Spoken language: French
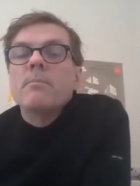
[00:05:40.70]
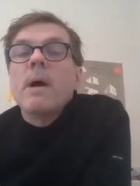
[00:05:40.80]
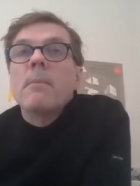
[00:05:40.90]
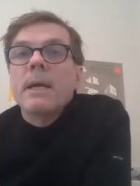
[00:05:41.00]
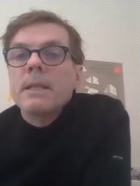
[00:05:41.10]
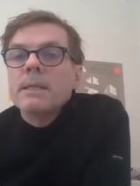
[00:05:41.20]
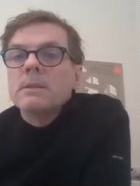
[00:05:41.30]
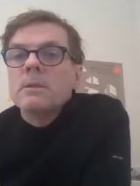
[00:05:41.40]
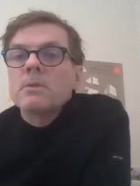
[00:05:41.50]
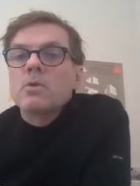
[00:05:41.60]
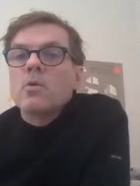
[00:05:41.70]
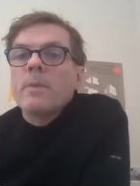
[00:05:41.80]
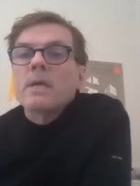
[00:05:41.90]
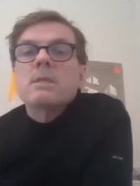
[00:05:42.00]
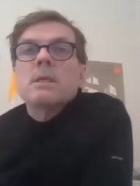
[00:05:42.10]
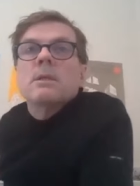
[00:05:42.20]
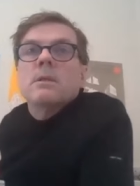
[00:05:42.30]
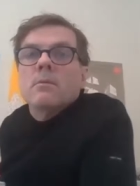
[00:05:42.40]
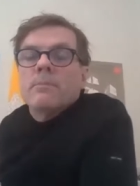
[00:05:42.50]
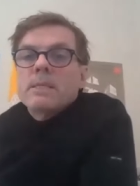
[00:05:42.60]
par BrainNet, que je
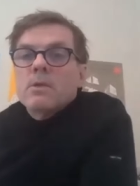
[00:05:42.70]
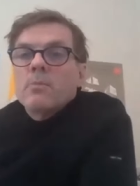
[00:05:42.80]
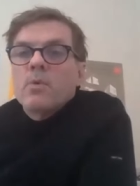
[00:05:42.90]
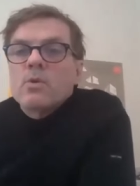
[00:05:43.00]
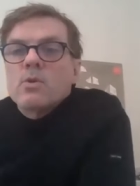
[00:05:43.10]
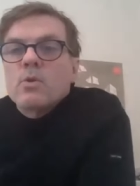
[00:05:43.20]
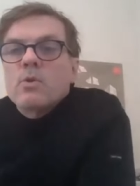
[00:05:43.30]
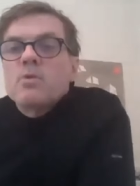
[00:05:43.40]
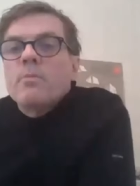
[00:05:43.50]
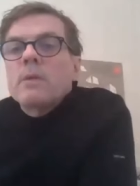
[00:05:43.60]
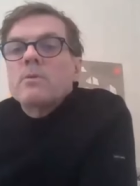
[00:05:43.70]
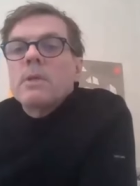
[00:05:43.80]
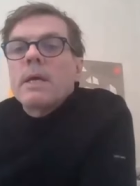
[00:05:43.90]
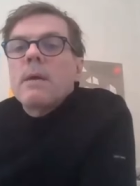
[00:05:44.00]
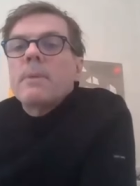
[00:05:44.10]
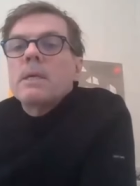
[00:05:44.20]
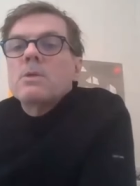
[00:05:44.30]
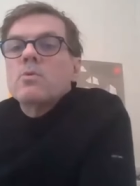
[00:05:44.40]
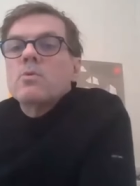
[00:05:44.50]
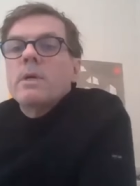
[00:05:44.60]
remercie en passant pour ce, partenariat
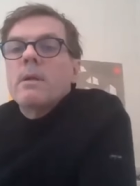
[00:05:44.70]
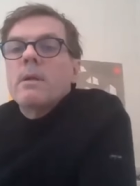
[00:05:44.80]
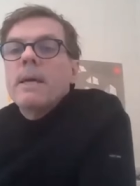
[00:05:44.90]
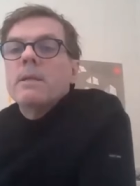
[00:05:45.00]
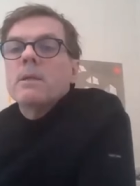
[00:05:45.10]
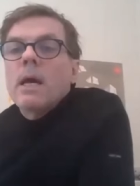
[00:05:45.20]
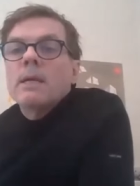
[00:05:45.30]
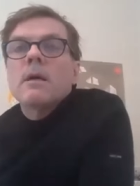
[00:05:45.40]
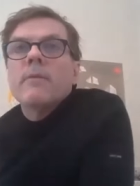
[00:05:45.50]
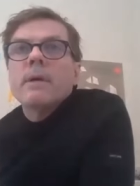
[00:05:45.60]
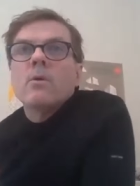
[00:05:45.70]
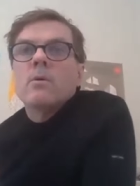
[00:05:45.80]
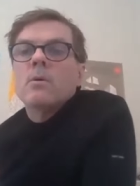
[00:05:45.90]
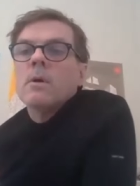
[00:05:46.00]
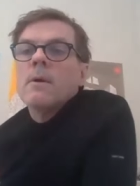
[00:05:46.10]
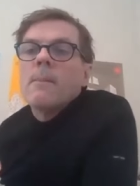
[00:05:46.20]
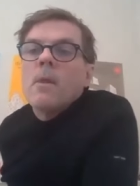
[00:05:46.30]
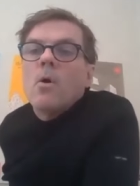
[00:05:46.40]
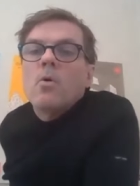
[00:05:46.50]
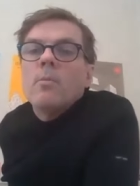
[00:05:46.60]
précieux, et elles mènent un travail en,
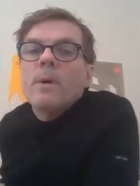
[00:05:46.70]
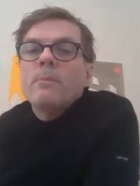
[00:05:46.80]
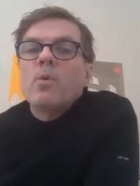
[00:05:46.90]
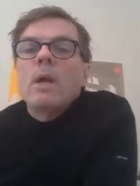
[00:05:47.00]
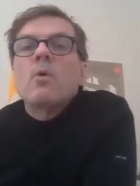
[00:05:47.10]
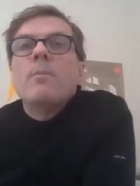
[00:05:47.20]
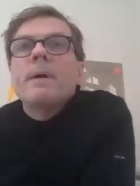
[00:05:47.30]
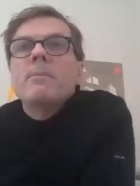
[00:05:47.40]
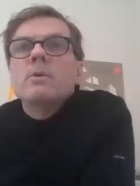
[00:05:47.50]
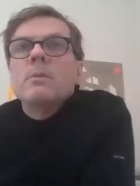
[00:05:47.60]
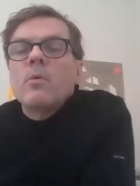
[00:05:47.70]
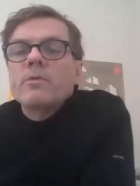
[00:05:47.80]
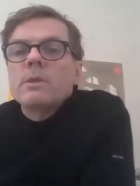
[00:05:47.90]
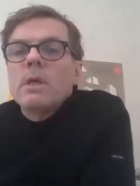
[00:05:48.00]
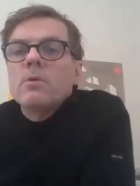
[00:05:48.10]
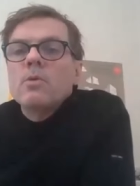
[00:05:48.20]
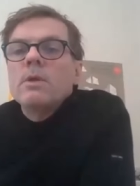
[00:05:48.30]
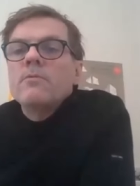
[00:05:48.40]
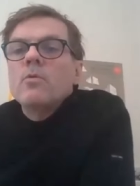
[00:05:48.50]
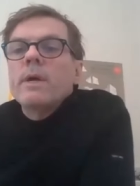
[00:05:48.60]
en commun pour l'accompagnement des professionnels du
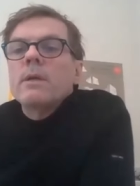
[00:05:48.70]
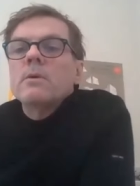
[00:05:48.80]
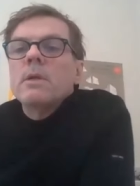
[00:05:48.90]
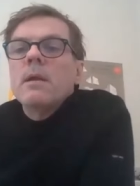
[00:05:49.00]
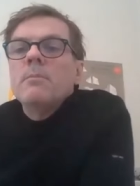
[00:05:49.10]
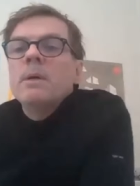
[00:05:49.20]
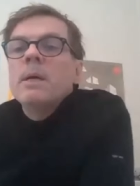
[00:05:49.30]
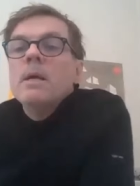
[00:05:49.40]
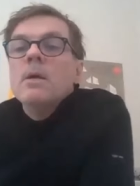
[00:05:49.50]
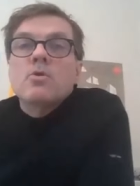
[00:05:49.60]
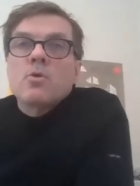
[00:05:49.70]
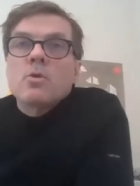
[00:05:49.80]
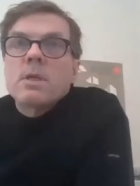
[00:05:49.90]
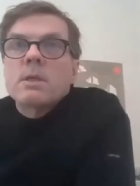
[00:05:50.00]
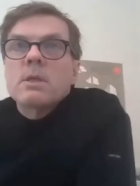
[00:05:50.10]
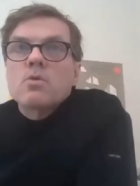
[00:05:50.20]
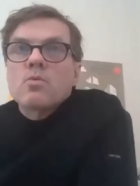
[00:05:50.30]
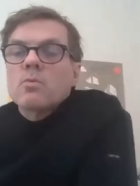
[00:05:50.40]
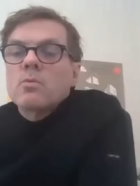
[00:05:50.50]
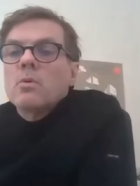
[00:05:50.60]
livre de rhône alpes sur cette
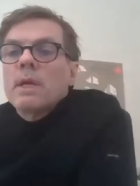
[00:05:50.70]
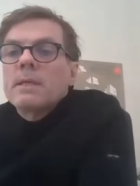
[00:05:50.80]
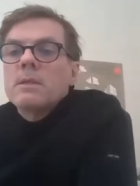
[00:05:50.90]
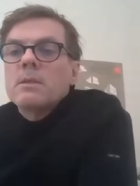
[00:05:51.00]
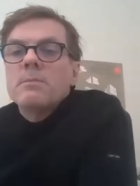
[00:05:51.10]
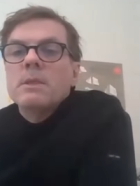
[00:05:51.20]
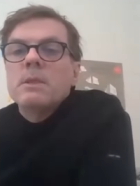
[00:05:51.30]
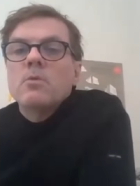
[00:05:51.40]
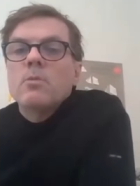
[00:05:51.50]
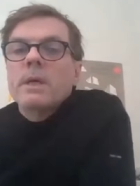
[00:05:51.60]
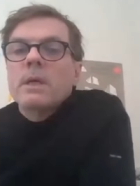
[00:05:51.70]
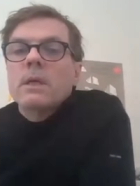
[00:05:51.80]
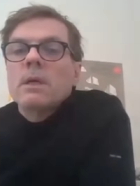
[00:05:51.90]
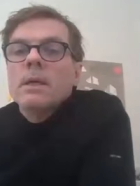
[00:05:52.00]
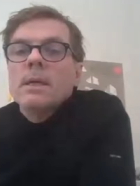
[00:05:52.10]
question de l'accessibilité numérique.